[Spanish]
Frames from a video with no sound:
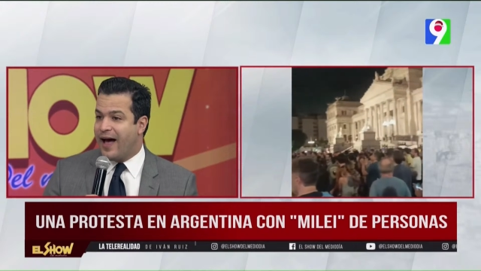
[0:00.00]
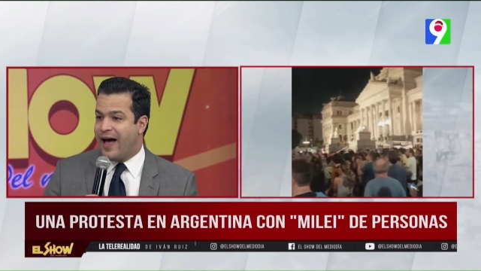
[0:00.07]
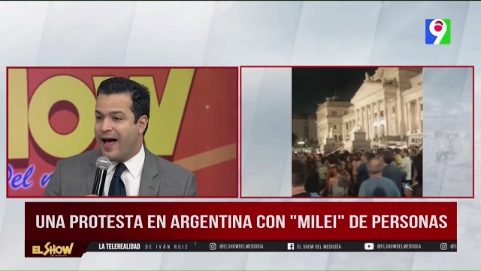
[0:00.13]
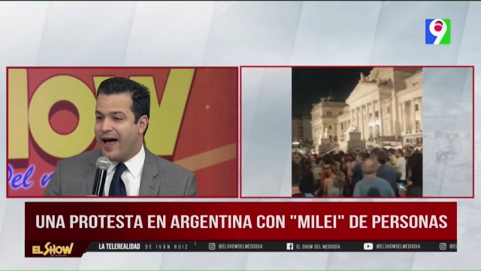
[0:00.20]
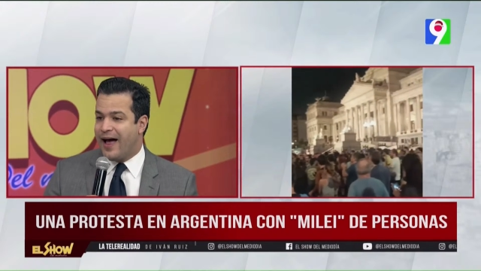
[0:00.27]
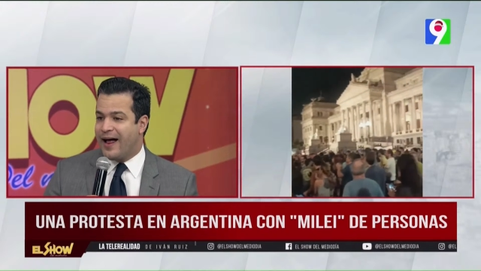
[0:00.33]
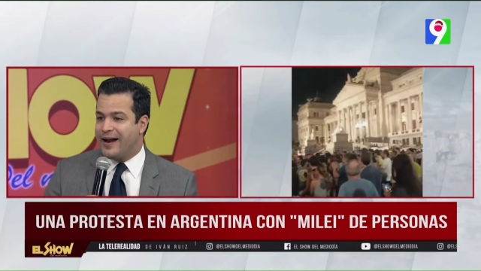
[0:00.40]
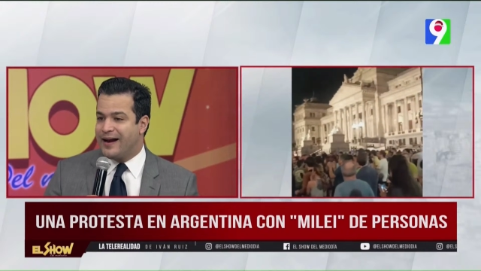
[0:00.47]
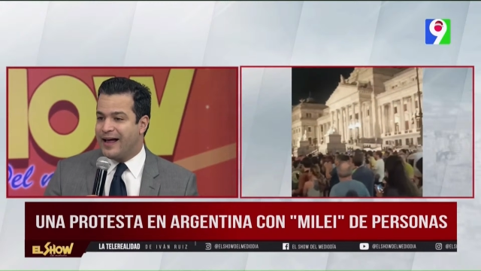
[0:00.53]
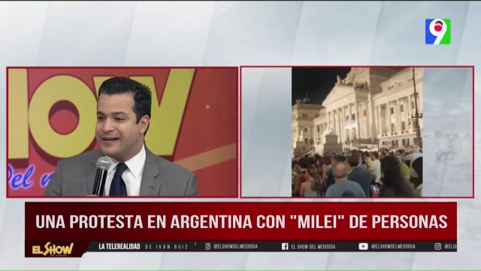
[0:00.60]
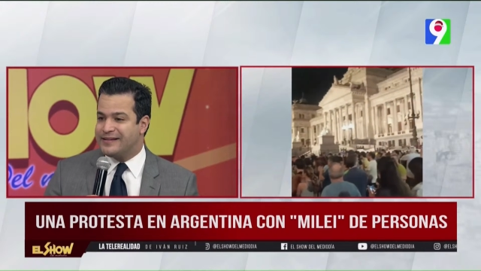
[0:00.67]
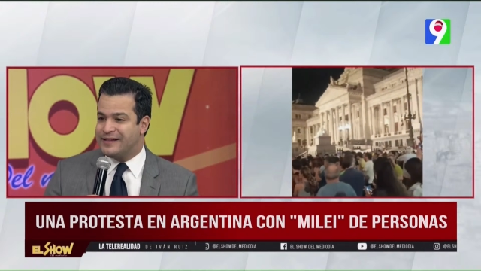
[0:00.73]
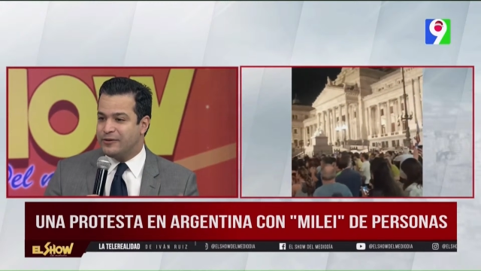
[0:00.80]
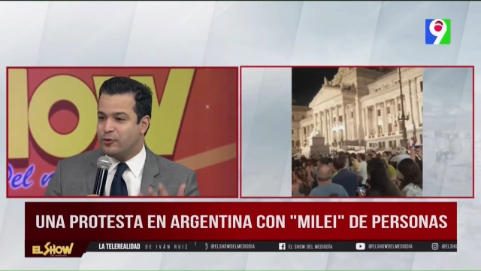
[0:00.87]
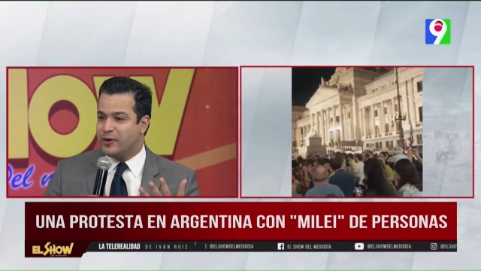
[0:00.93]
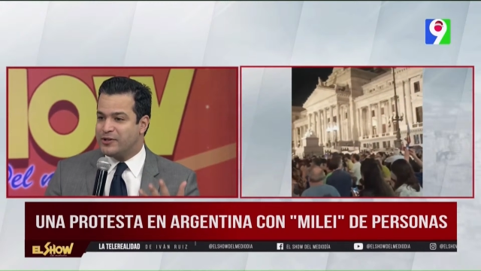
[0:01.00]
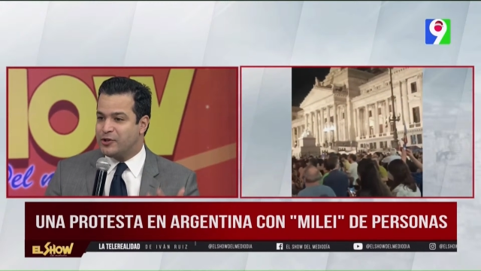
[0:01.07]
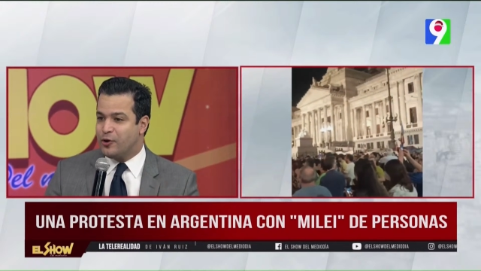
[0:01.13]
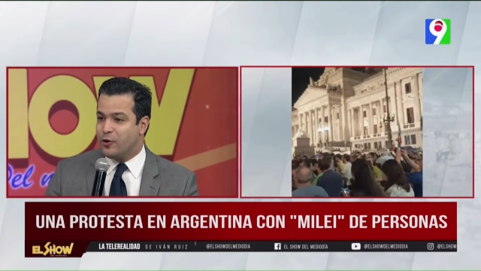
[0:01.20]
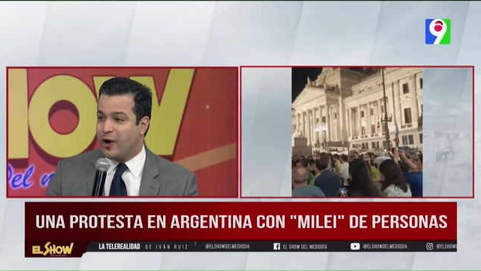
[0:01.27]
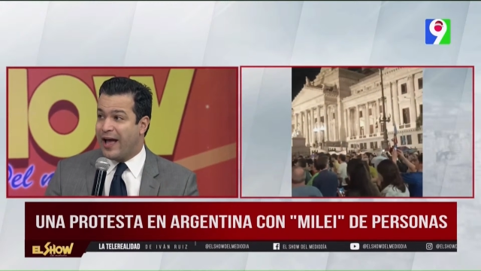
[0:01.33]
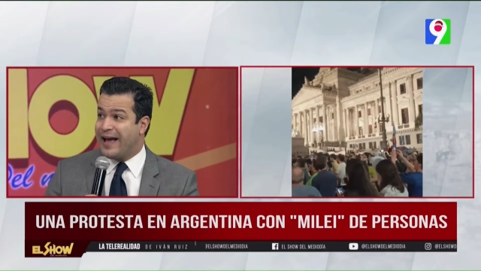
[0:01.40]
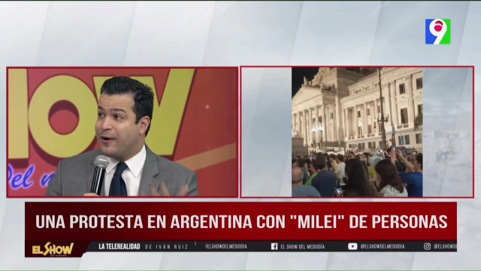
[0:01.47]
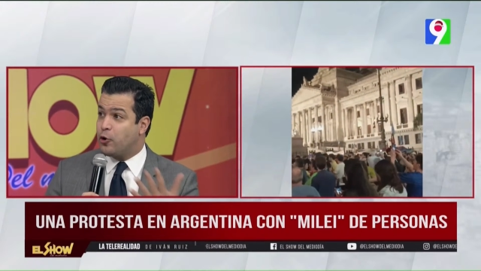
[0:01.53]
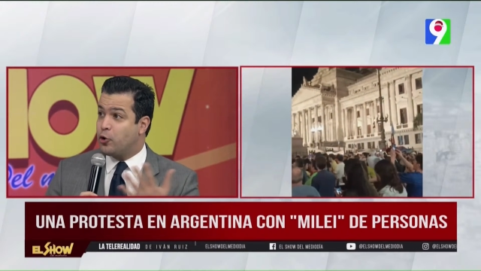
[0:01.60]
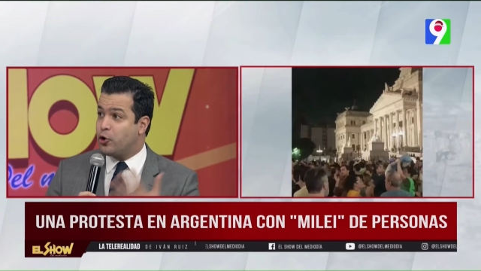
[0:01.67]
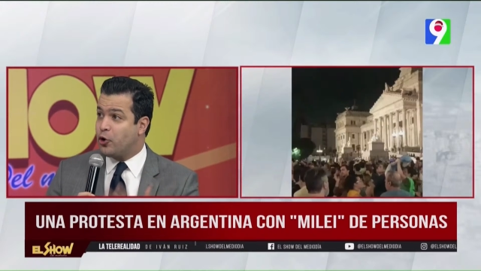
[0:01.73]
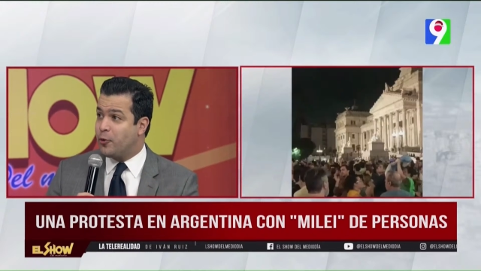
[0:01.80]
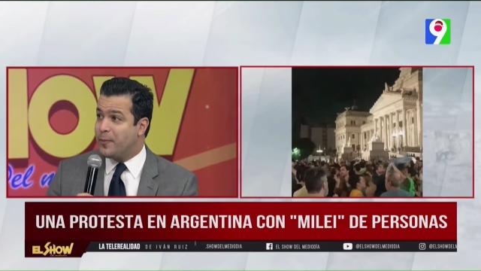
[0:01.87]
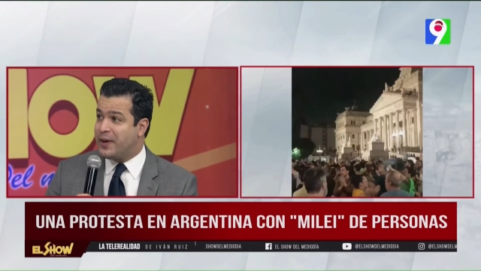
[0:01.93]
a la situación
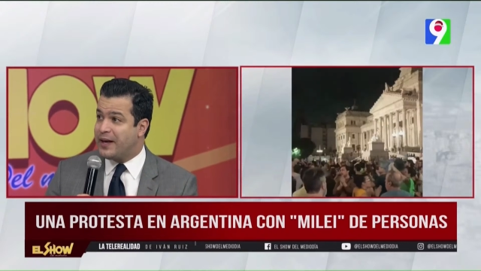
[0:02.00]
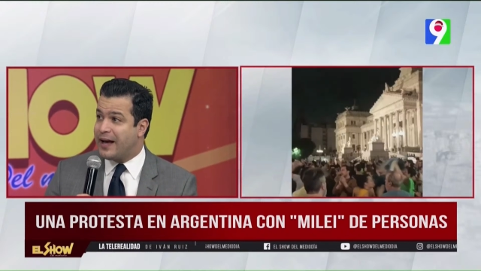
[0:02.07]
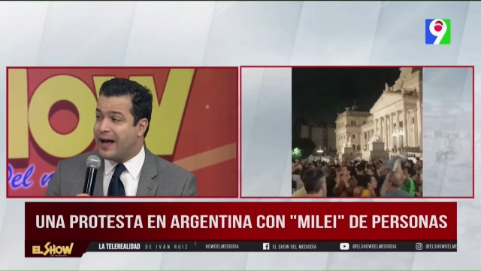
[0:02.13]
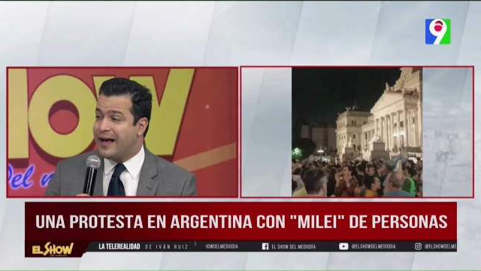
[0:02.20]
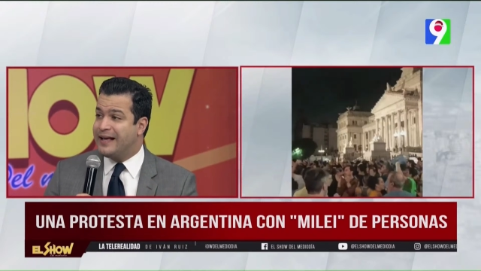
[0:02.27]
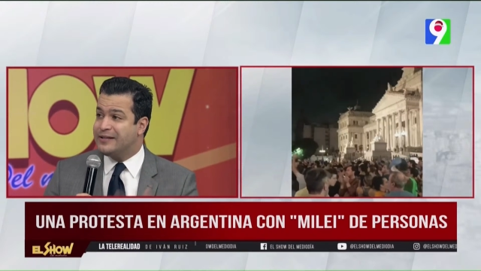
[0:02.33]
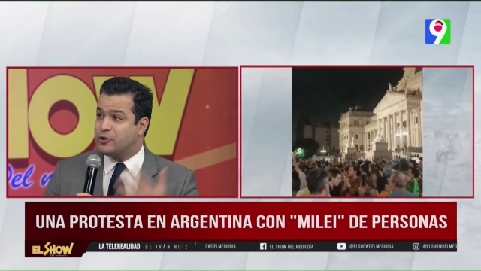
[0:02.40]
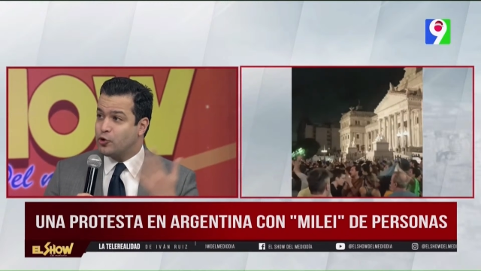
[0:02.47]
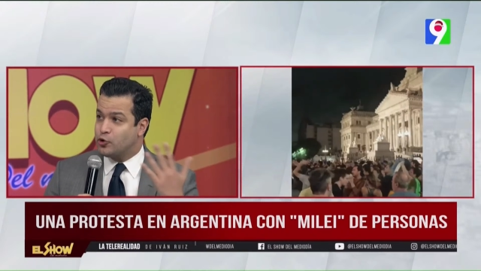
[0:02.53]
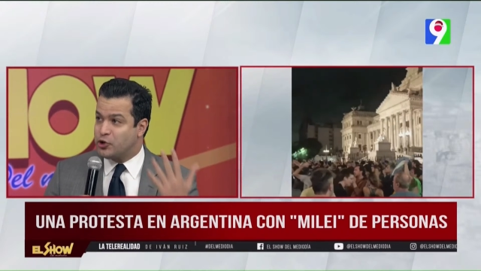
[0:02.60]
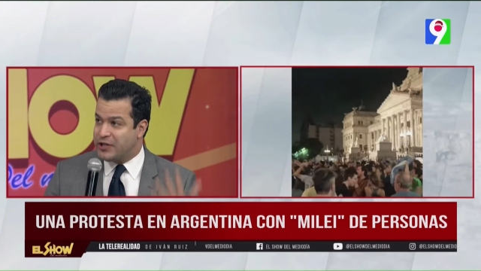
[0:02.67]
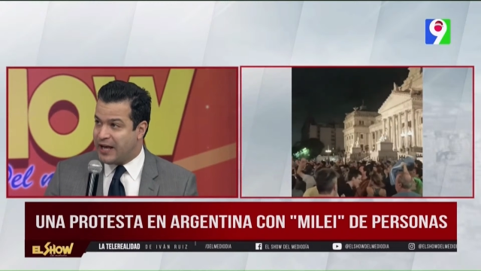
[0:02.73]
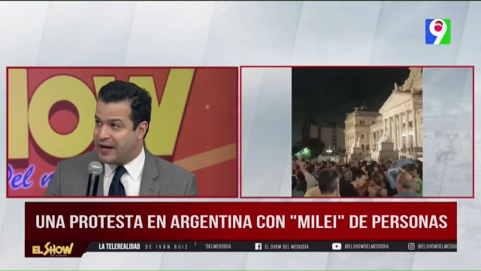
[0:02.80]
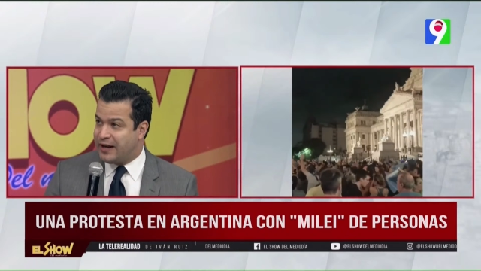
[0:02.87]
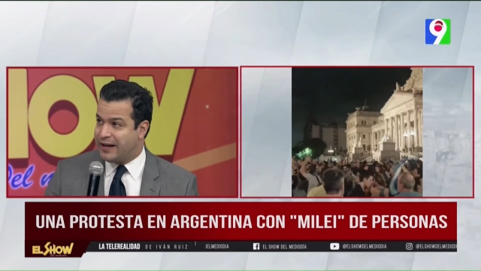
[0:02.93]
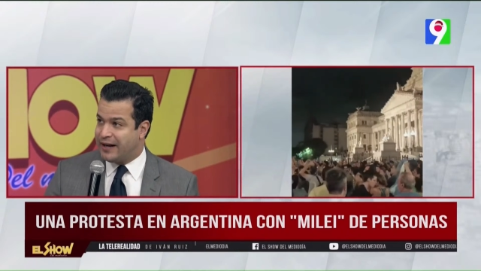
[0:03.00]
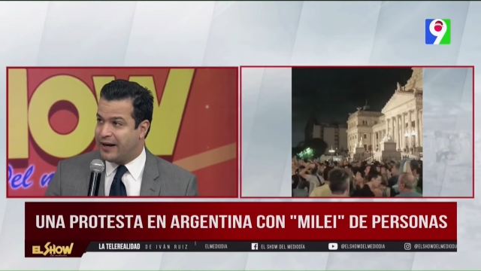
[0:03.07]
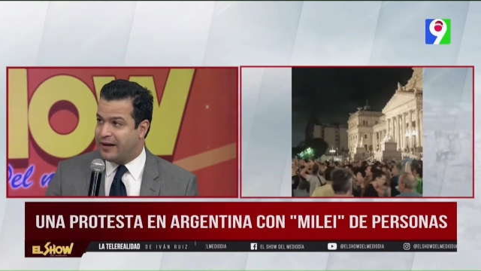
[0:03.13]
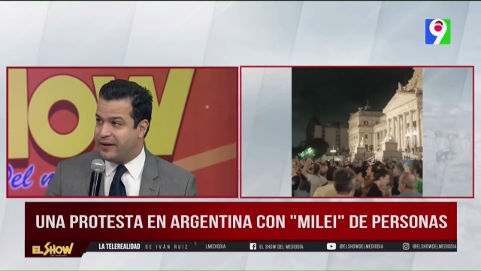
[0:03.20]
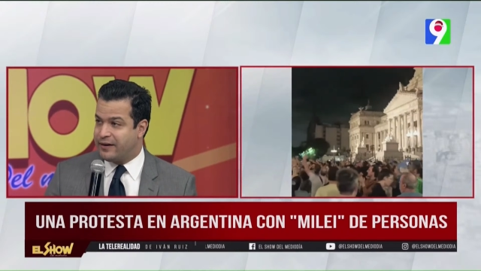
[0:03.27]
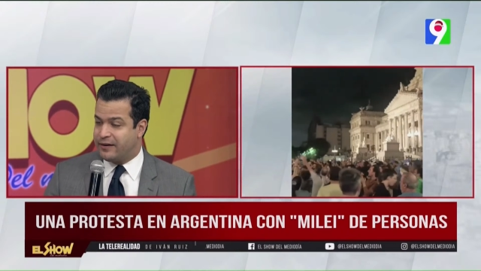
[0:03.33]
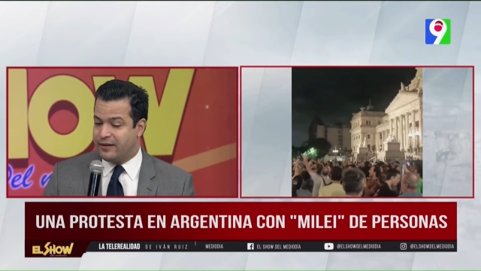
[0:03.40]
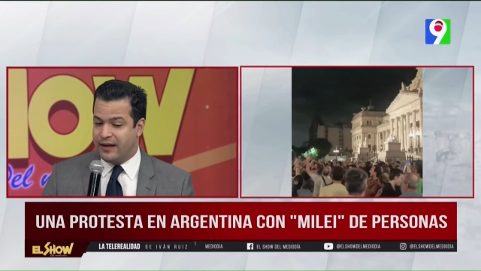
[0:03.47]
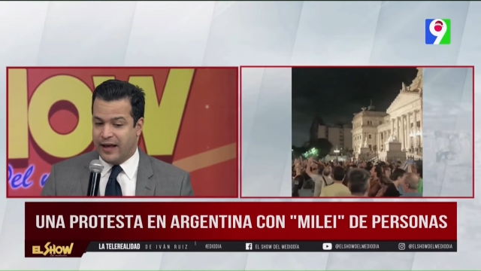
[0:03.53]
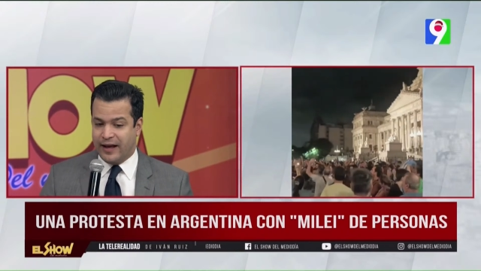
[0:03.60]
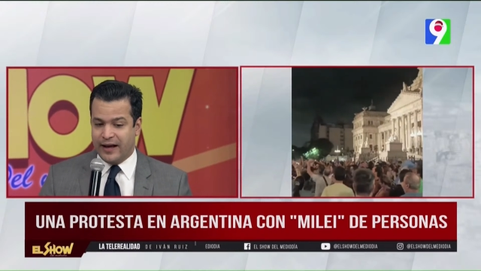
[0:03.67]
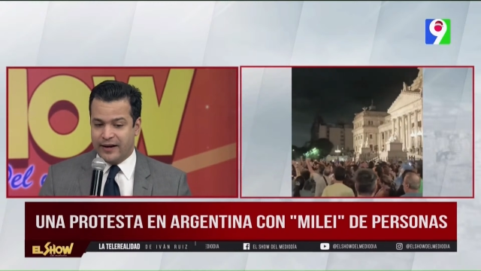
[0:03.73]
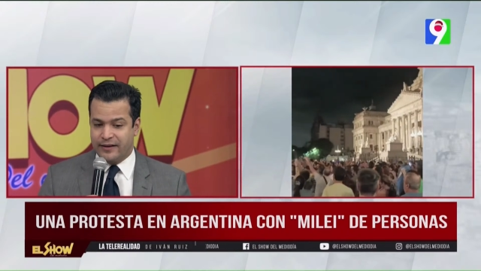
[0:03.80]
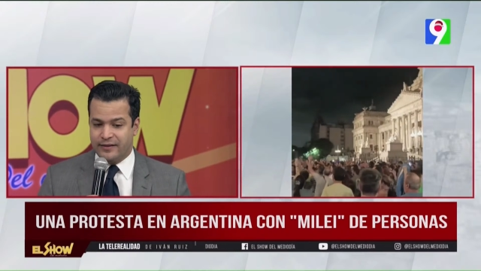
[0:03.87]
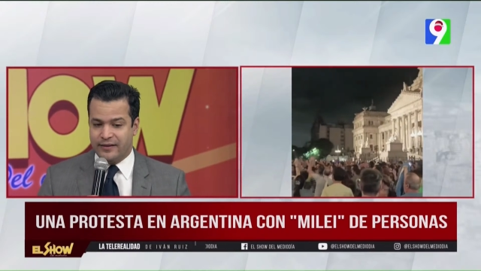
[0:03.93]
económica y social en,